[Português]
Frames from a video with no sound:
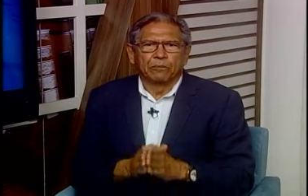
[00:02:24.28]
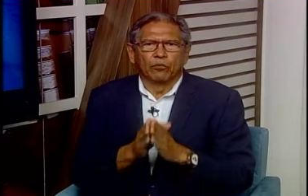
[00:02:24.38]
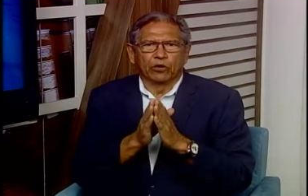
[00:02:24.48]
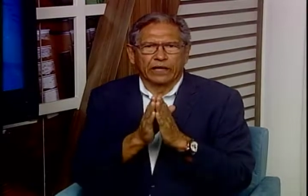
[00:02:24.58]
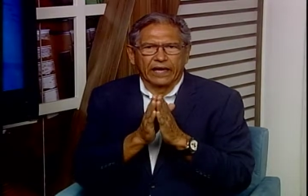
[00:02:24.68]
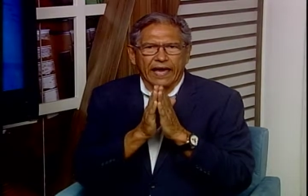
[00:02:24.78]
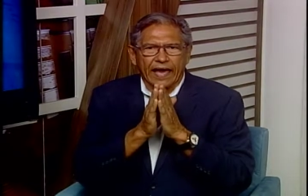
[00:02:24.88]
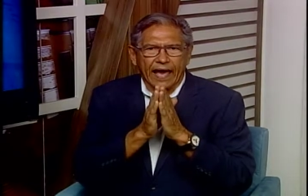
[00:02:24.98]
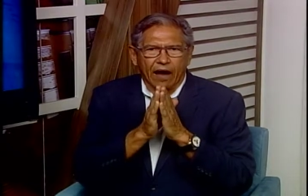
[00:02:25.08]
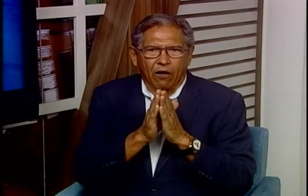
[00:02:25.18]
Porque
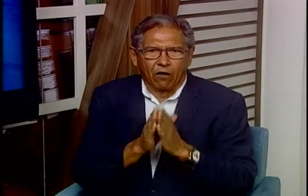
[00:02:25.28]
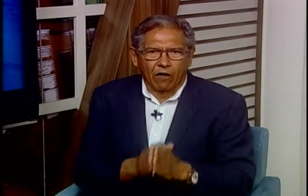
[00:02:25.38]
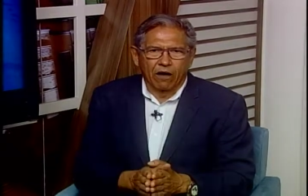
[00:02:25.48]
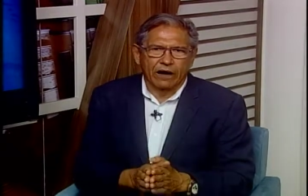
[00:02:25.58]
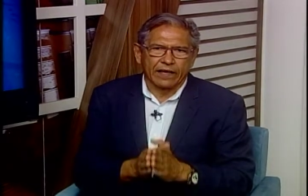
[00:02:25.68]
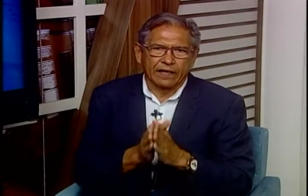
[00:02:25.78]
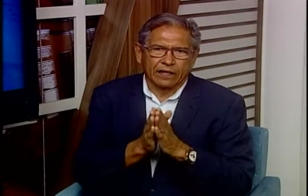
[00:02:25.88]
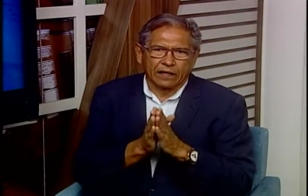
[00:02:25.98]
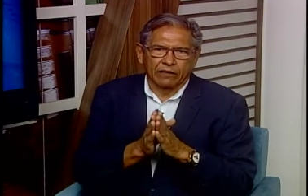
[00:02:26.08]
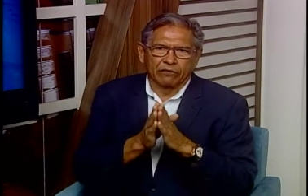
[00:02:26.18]
é a hora em
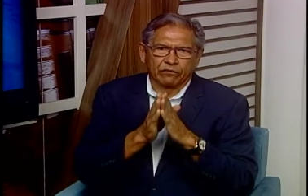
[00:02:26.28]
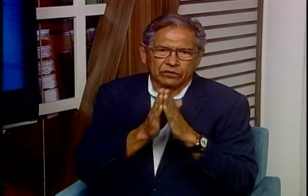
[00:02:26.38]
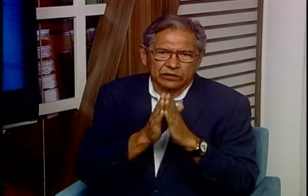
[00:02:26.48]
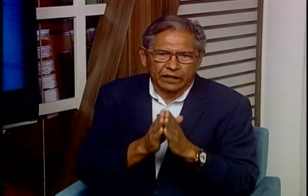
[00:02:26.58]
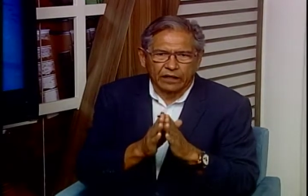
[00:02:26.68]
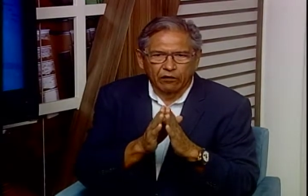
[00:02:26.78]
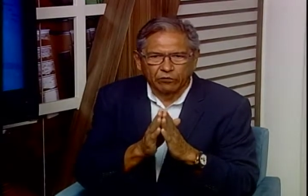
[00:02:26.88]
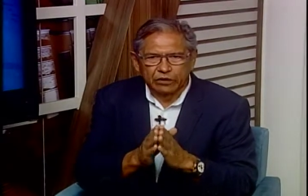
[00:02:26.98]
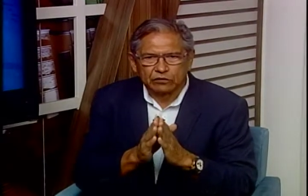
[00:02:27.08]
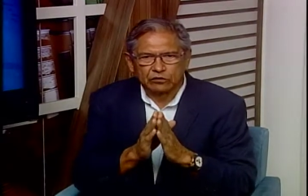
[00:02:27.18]
que você
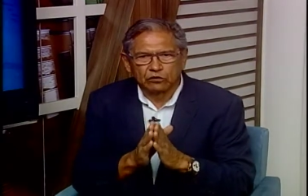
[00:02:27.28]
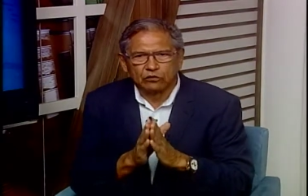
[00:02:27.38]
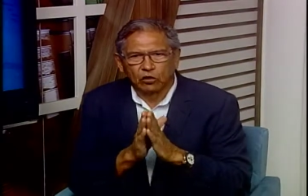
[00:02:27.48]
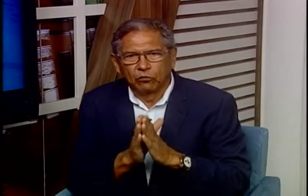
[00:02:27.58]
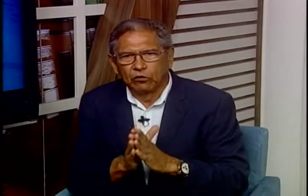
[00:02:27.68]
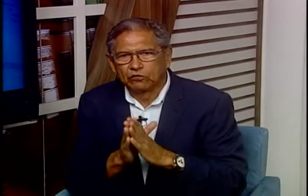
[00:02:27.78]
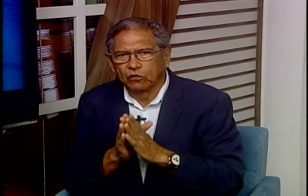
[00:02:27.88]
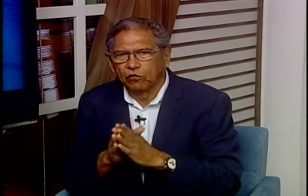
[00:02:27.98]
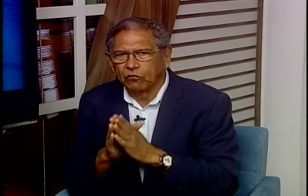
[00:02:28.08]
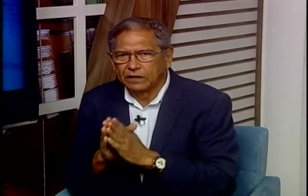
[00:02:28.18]
realmente, seus hormônios
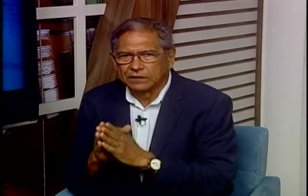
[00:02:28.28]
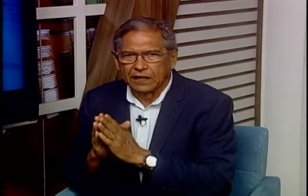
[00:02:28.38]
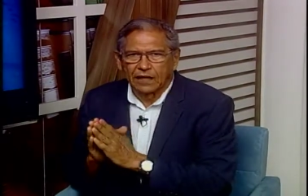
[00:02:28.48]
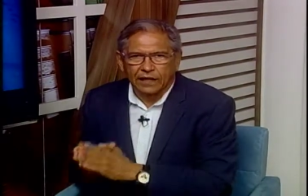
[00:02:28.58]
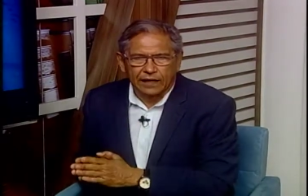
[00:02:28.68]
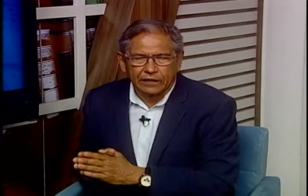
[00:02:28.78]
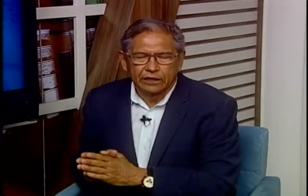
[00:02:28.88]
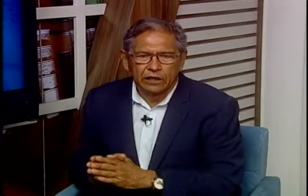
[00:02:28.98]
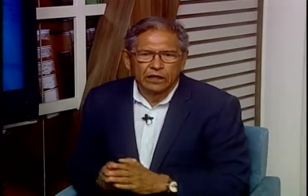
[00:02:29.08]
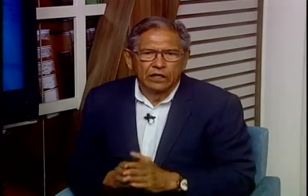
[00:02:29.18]
vão começar a
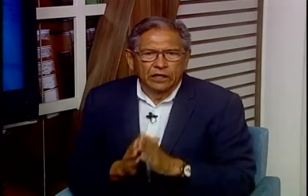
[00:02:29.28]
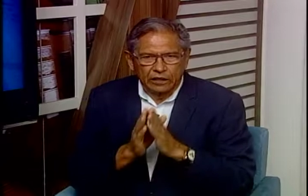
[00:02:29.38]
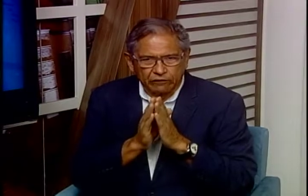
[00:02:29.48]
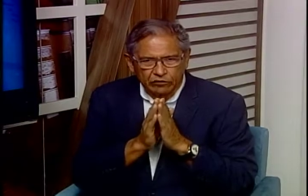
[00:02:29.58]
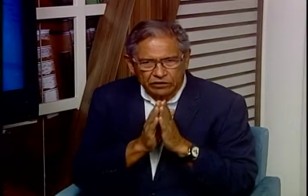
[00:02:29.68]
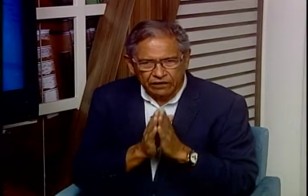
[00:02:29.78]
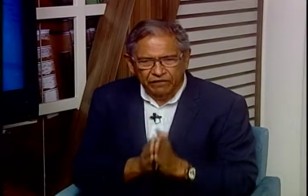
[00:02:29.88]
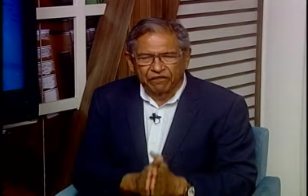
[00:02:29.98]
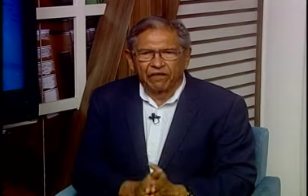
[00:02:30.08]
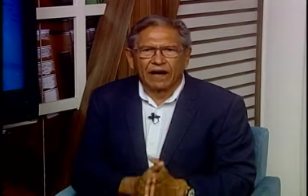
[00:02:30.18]
cair e você
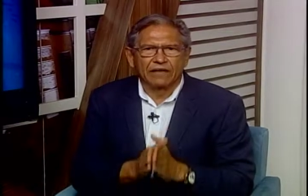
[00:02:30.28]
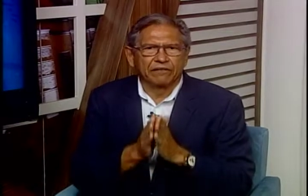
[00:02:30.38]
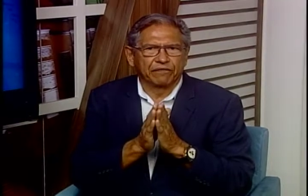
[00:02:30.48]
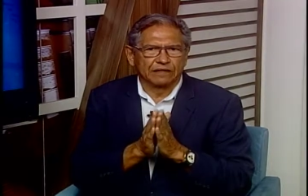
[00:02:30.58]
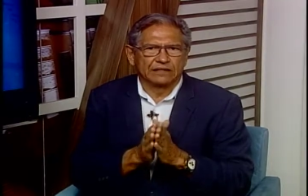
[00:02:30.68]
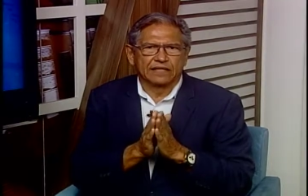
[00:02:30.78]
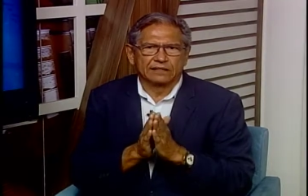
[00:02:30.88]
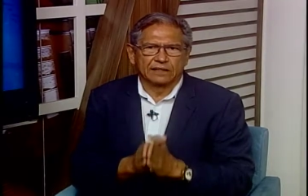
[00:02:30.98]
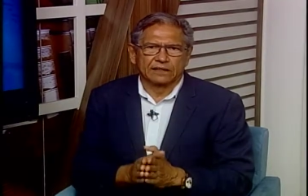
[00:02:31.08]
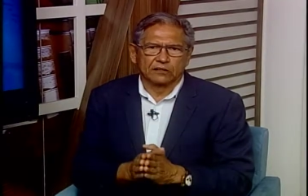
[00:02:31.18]
vai fazer
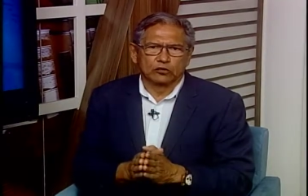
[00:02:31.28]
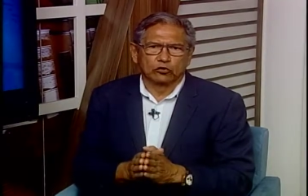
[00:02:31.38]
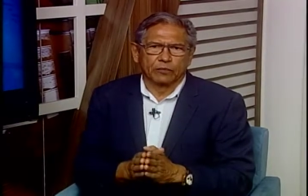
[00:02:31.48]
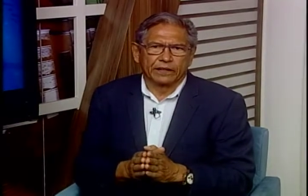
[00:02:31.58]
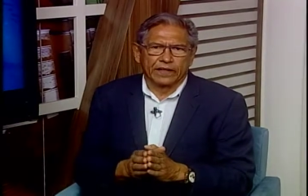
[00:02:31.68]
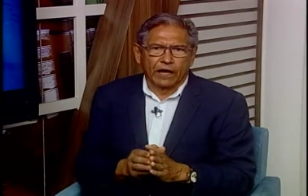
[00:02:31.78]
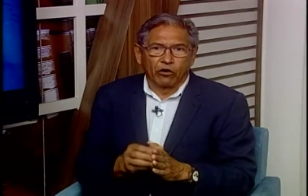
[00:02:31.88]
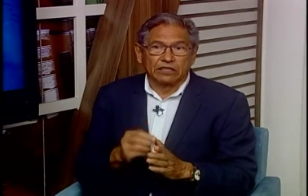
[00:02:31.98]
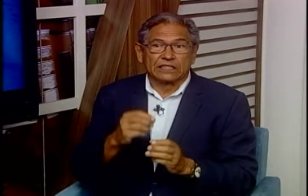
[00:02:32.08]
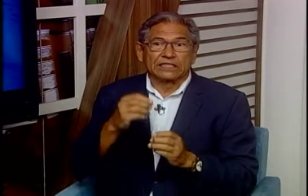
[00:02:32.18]
essa densitometria
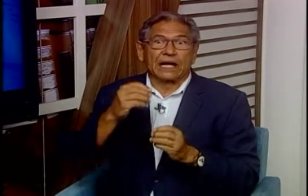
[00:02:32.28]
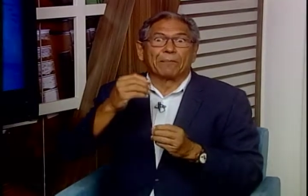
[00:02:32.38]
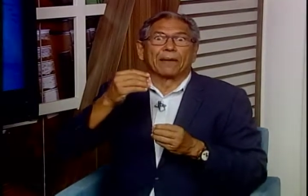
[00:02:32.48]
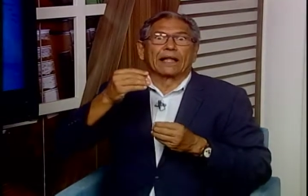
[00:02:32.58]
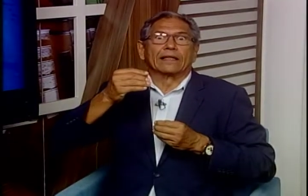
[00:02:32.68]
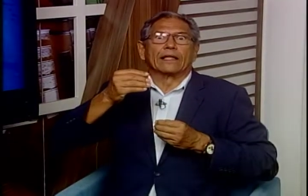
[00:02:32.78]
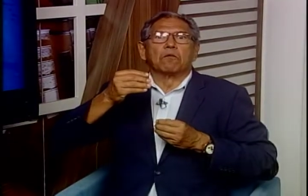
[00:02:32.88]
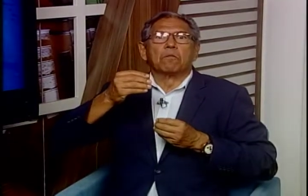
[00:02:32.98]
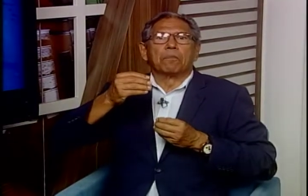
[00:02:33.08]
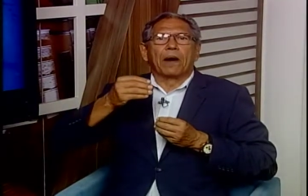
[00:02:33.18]
óssea já para ter
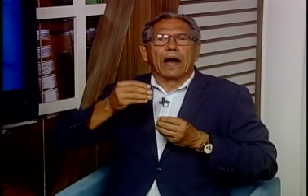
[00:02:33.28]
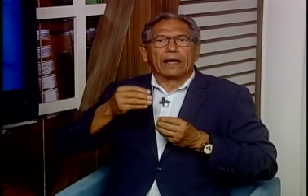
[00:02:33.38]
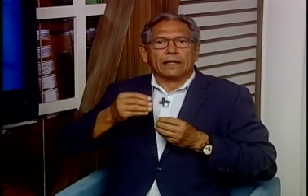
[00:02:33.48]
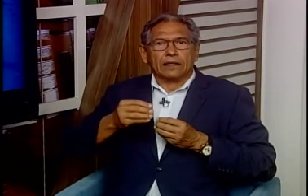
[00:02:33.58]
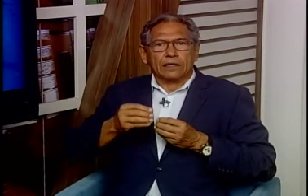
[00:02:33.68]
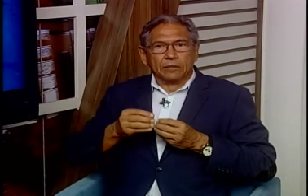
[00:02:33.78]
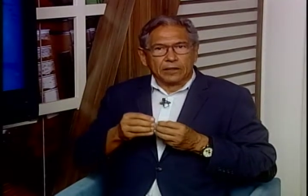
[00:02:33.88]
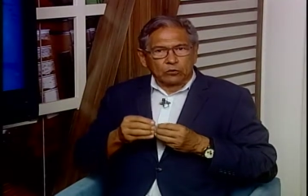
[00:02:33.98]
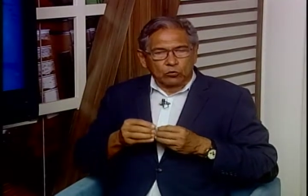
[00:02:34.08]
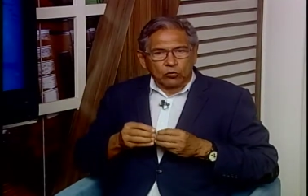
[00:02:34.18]
um
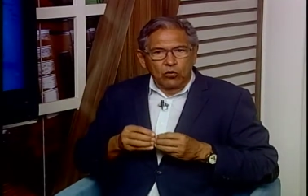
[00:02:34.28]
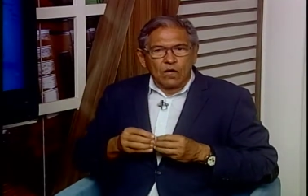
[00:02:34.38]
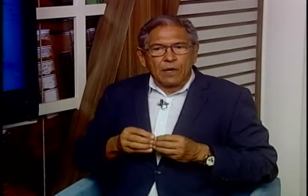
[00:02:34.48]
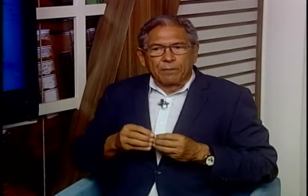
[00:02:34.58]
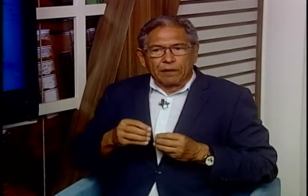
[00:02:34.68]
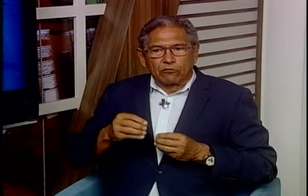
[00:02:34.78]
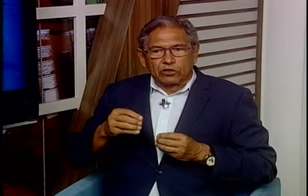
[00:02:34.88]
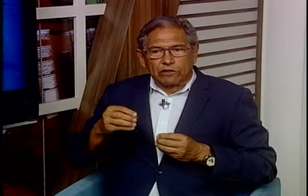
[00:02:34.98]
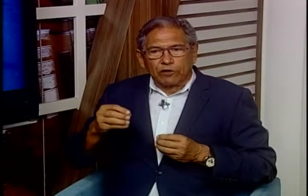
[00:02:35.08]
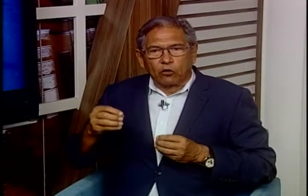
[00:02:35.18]
parâmetro para
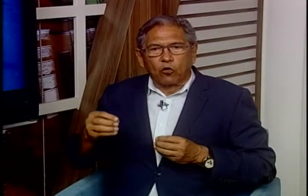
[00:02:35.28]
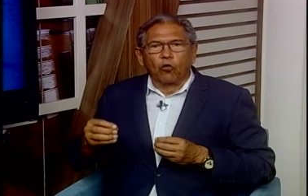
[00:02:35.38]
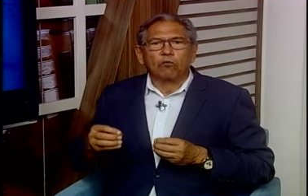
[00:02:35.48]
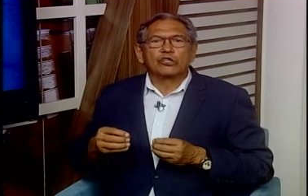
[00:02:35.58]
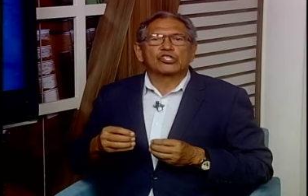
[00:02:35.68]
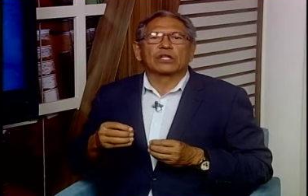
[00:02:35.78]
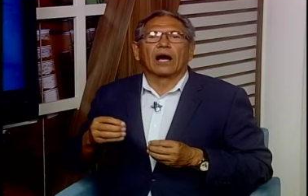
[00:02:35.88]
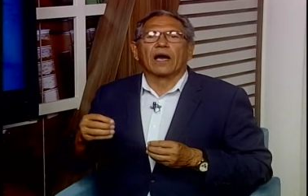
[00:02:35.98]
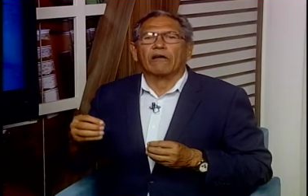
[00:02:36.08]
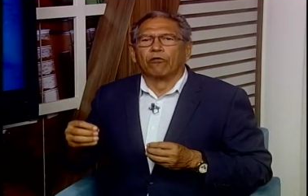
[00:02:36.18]
você ver como está
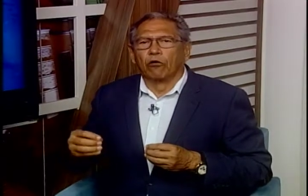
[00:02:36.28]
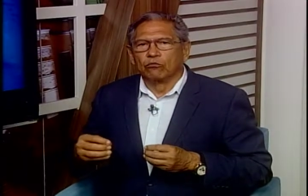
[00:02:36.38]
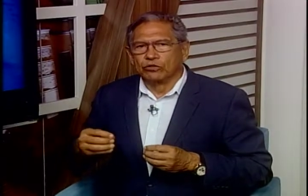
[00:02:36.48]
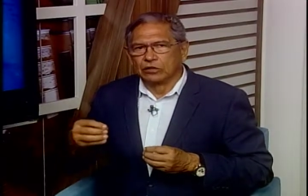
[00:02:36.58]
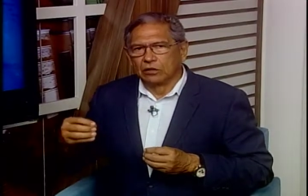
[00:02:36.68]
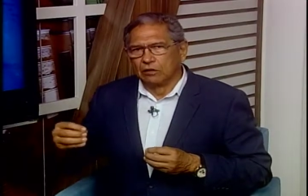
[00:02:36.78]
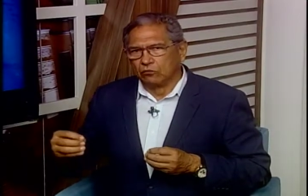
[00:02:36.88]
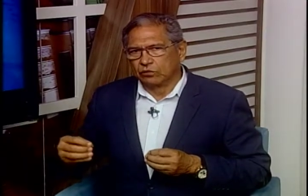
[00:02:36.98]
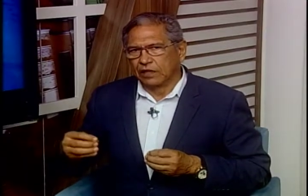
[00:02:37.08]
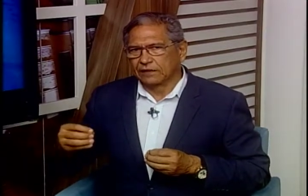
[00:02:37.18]
a
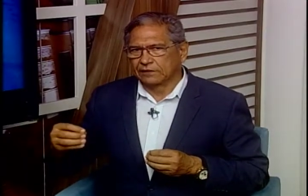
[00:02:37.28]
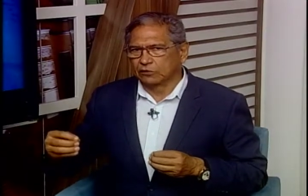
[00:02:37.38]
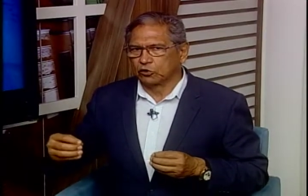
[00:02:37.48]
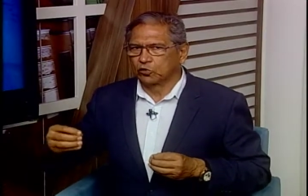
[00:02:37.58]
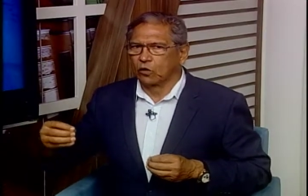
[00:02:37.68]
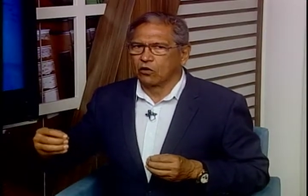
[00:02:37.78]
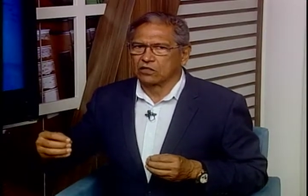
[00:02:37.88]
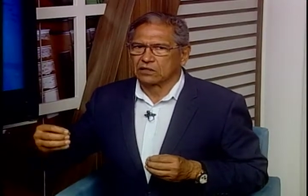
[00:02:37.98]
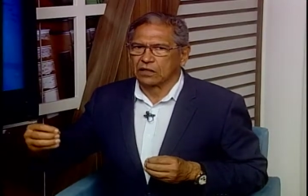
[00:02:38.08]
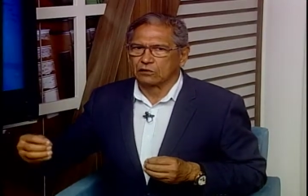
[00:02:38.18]
evolução dessa sua
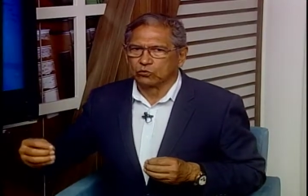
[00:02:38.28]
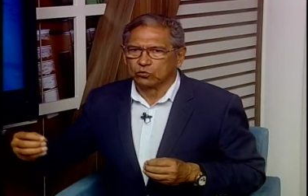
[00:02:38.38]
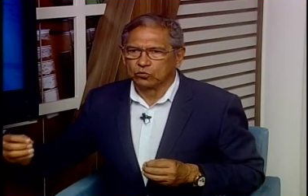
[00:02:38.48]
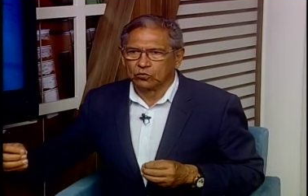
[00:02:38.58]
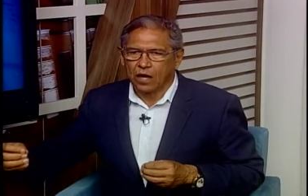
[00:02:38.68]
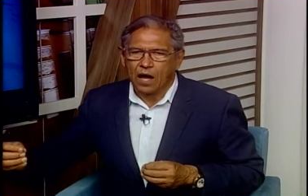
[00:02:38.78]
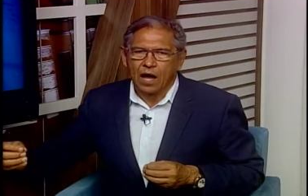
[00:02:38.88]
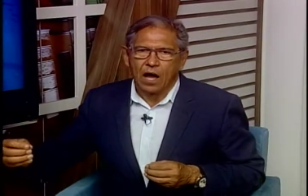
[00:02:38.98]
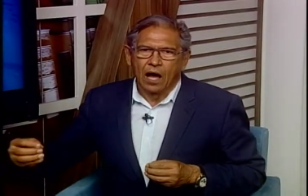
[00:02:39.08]
ossatura